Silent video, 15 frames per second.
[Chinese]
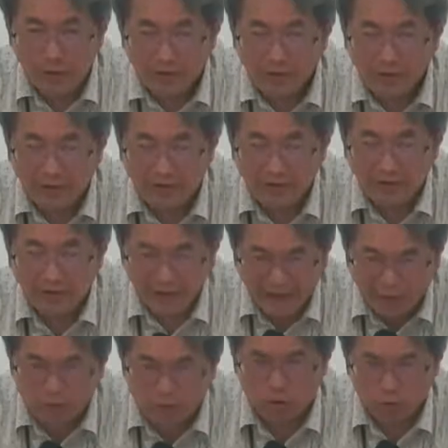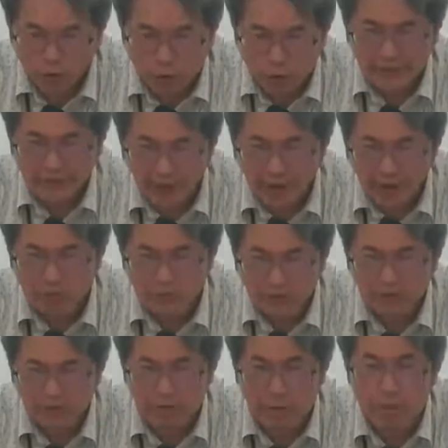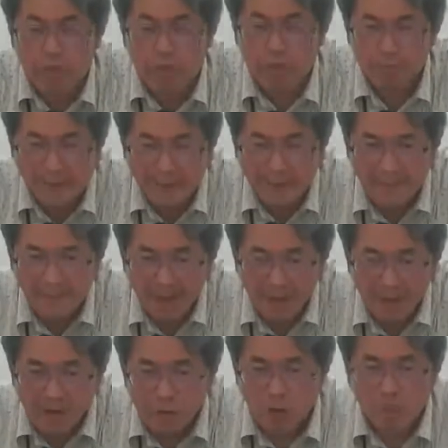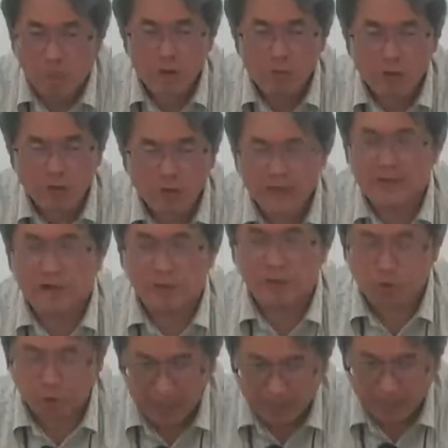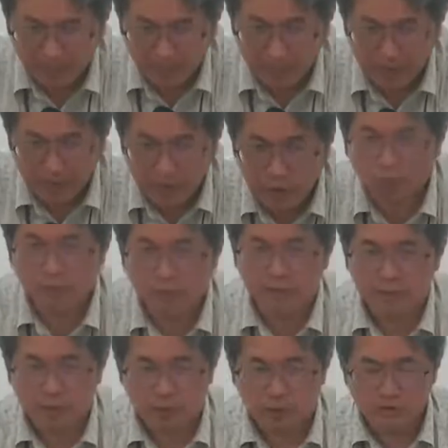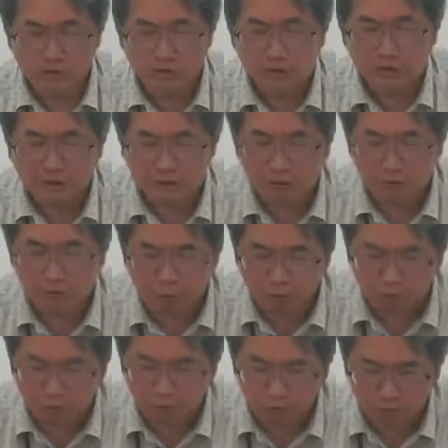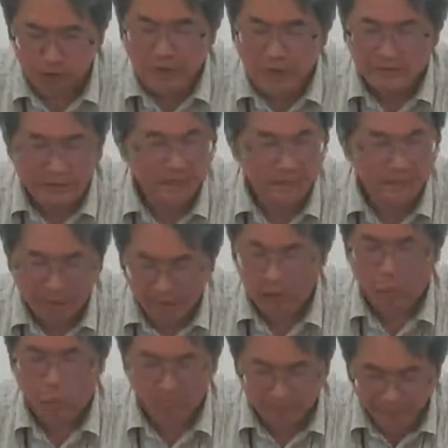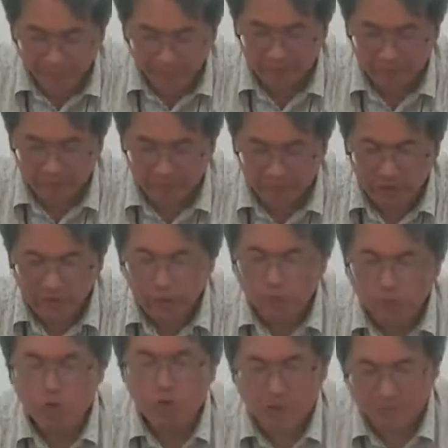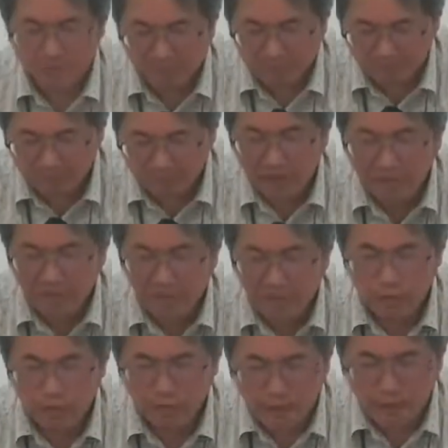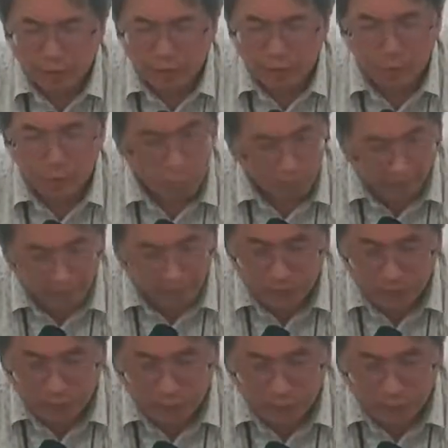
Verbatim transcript: 讲的一种传道人的风范。我们我可以要求你们供给我日常生活所需，但是没有我自己。那如果你们心甘情愿给我，我接受，